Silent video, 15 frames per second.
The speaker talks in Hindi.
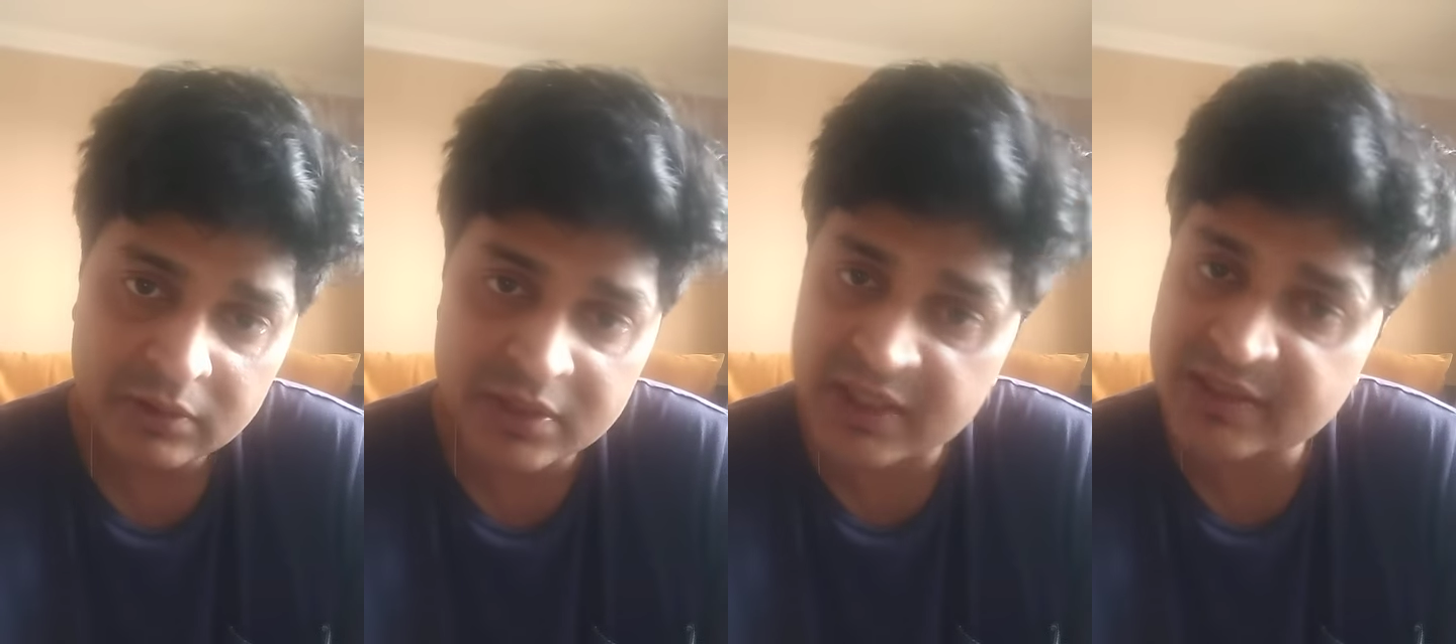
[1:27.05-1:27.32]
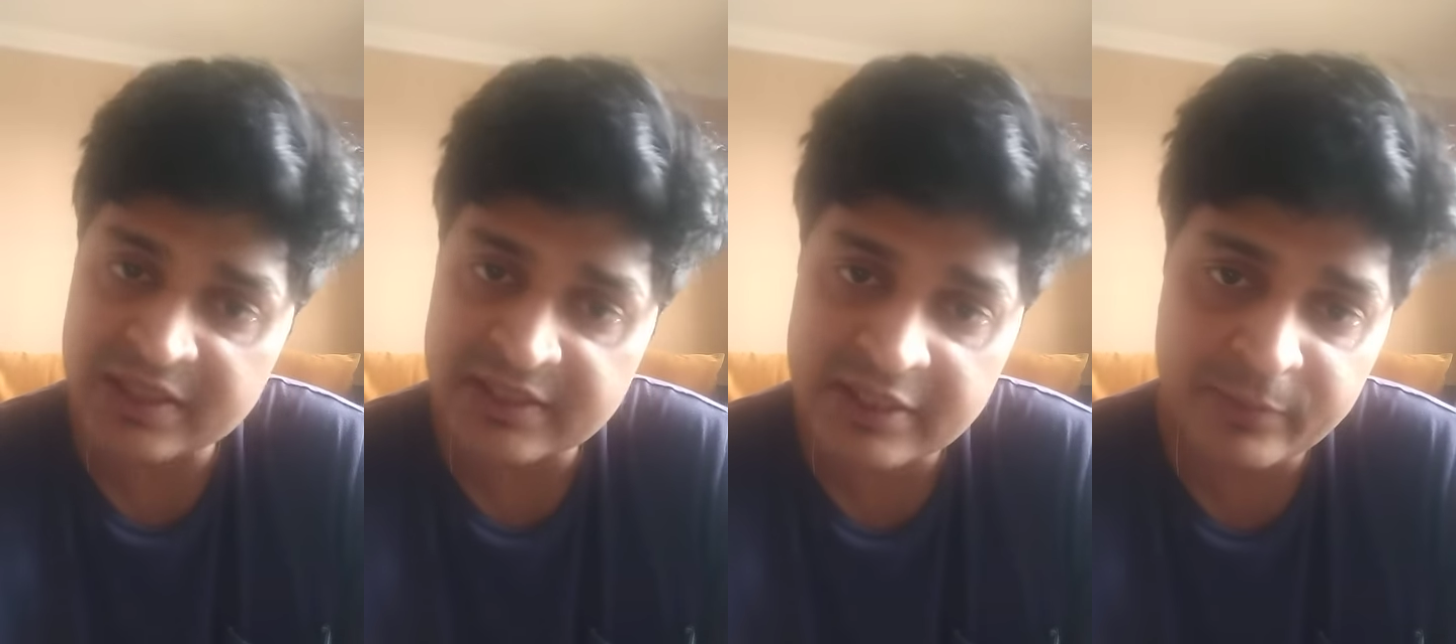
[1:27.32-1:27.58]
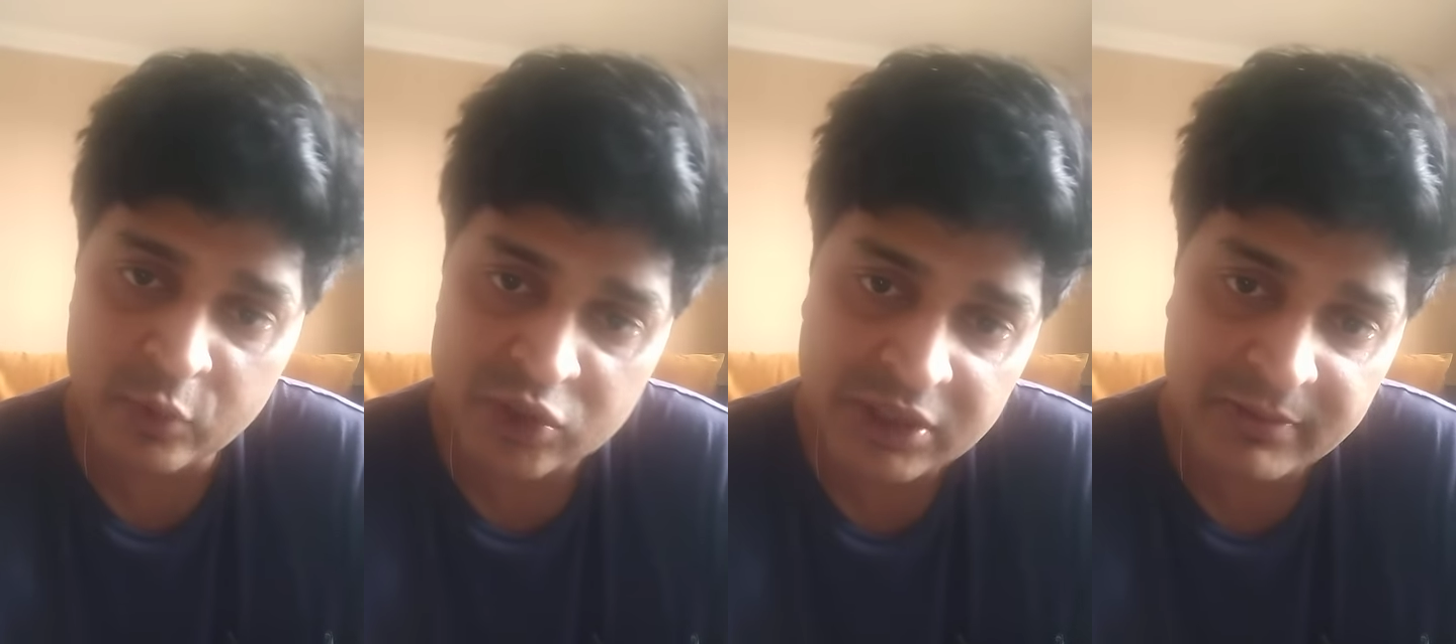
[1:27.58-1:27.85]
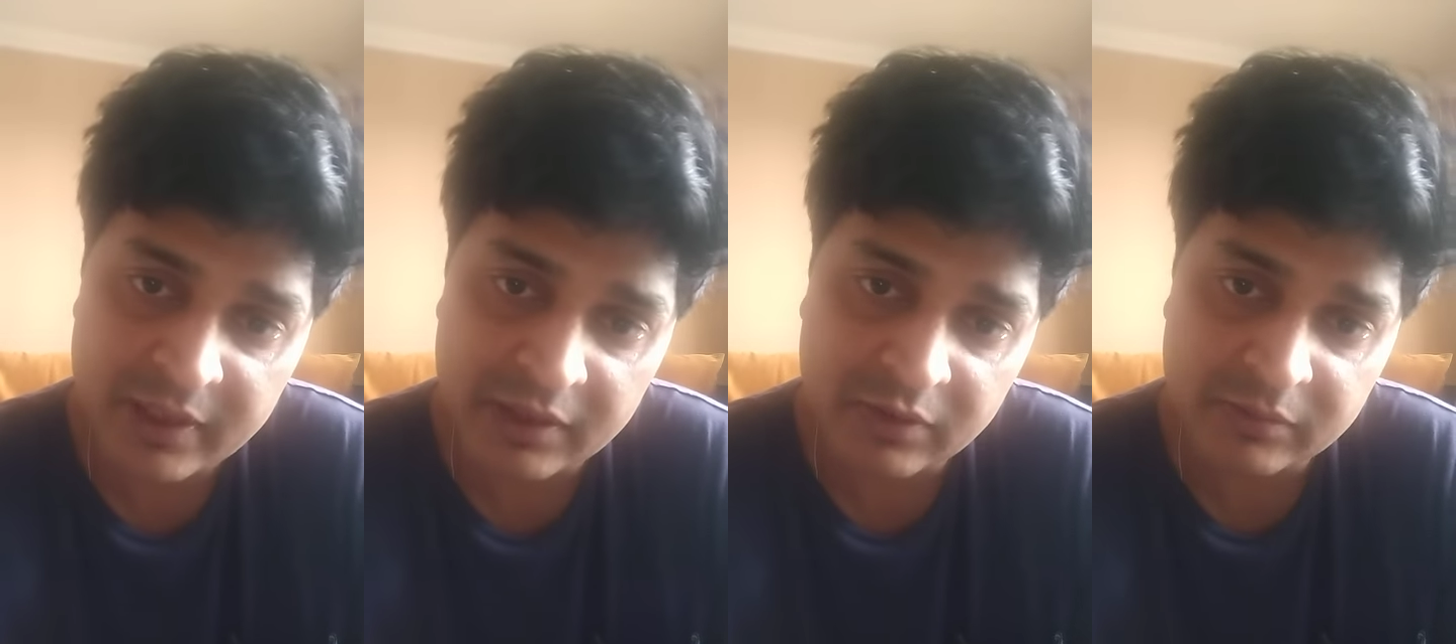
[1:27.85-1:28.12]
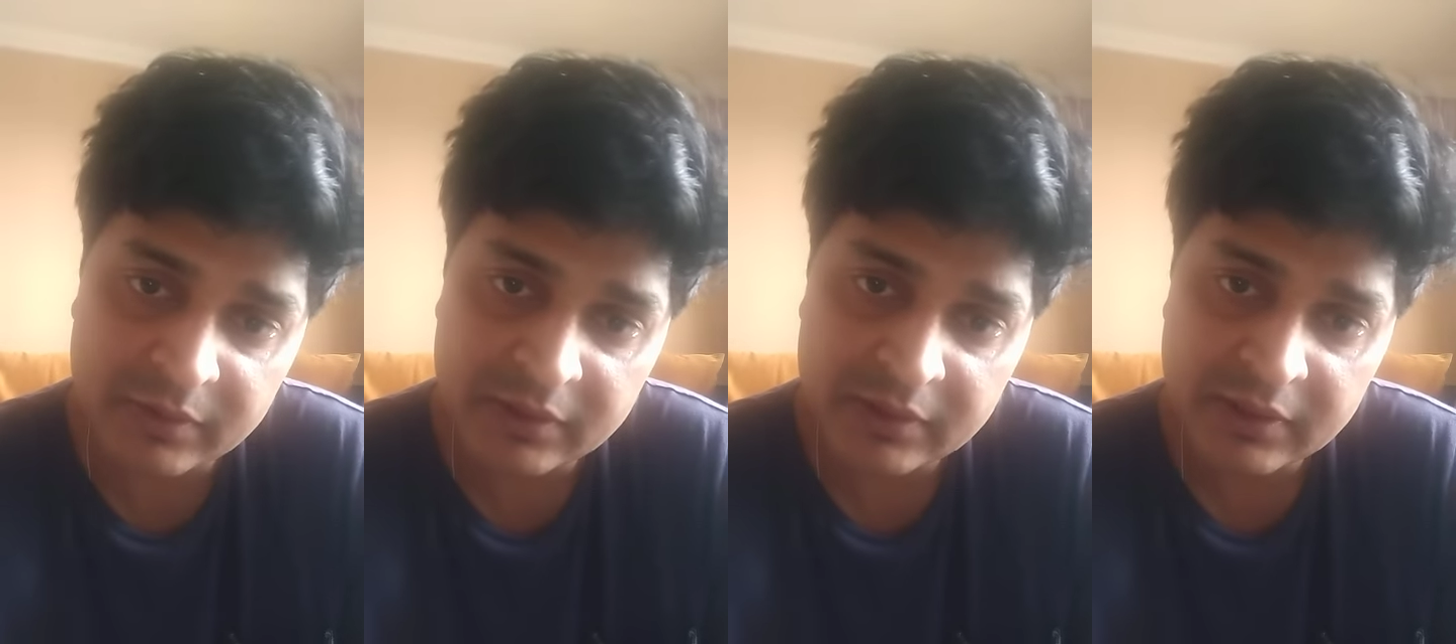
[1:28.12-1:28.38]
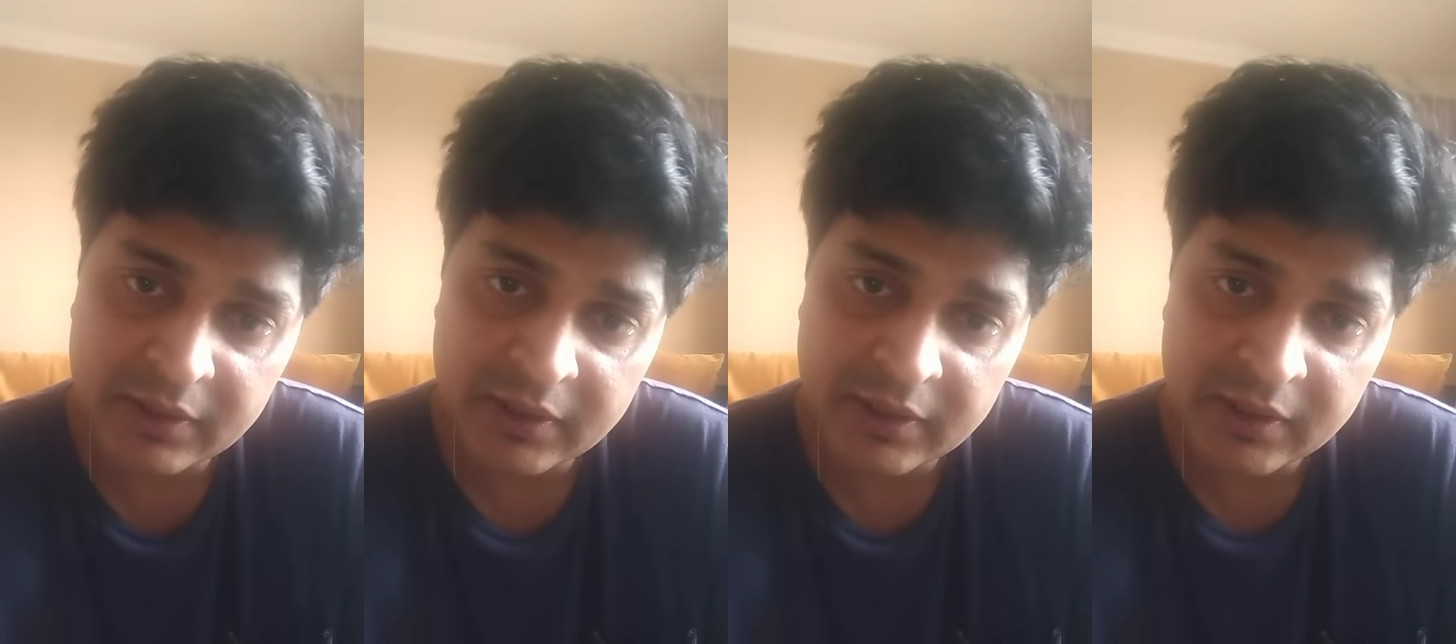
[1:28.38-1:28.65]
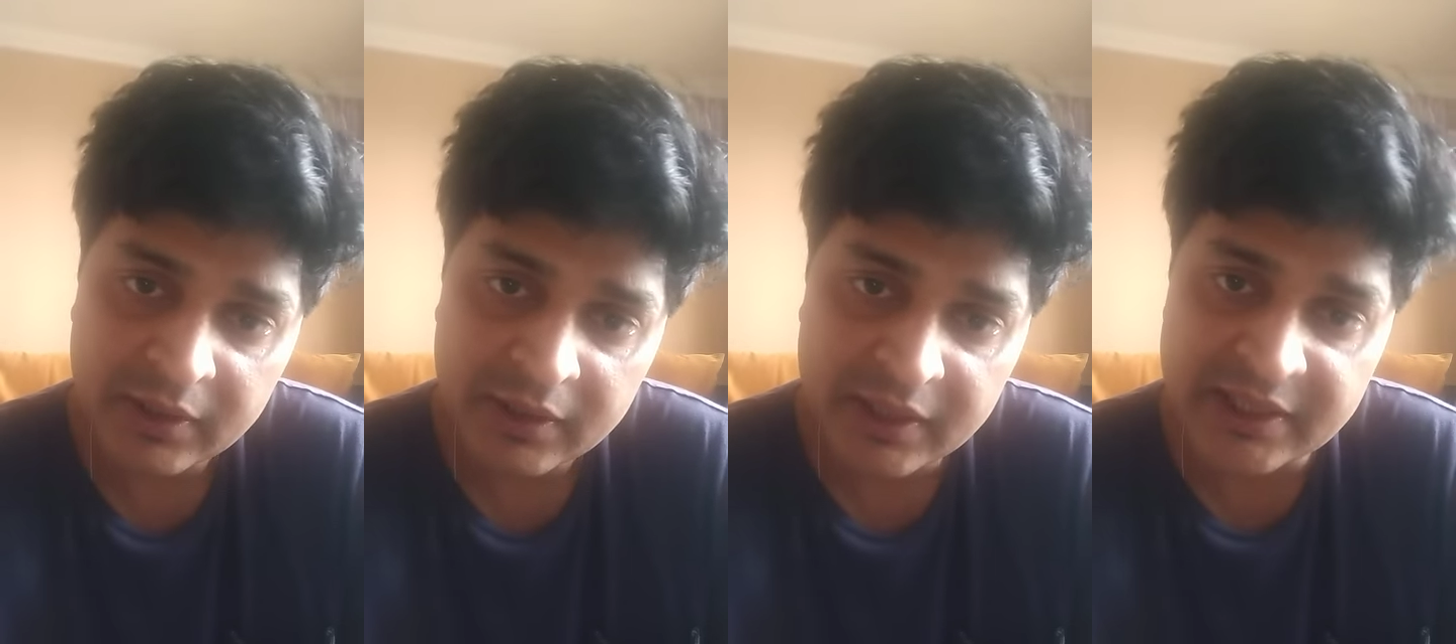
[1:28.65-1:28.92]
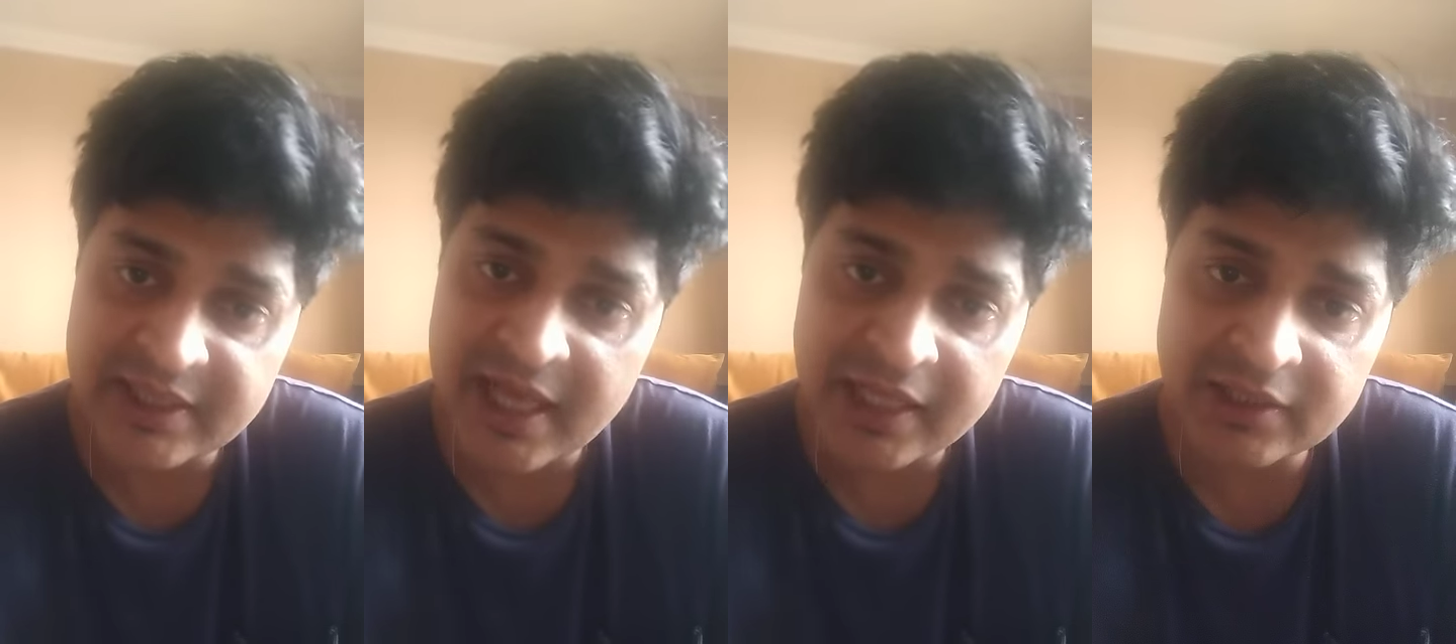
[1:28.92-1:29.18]
दस दिन से पोछा मार रहा हूँ मैं
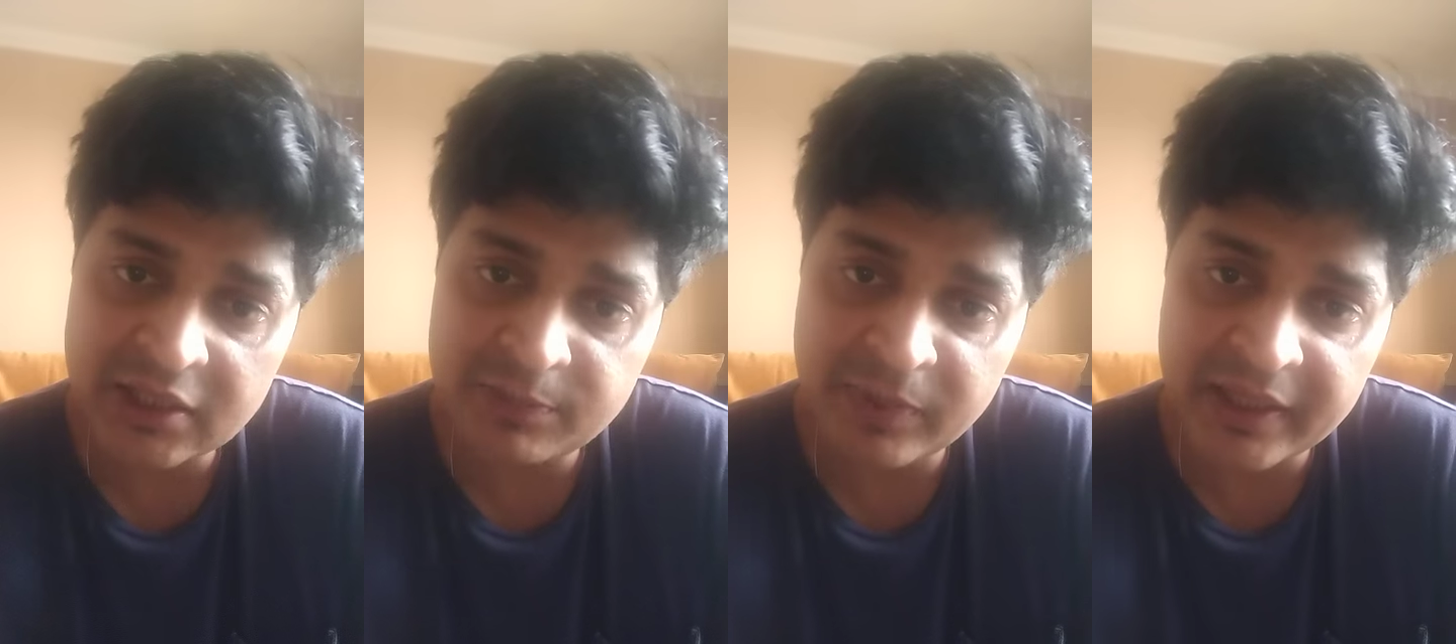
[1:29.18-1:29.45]
इतनी आदत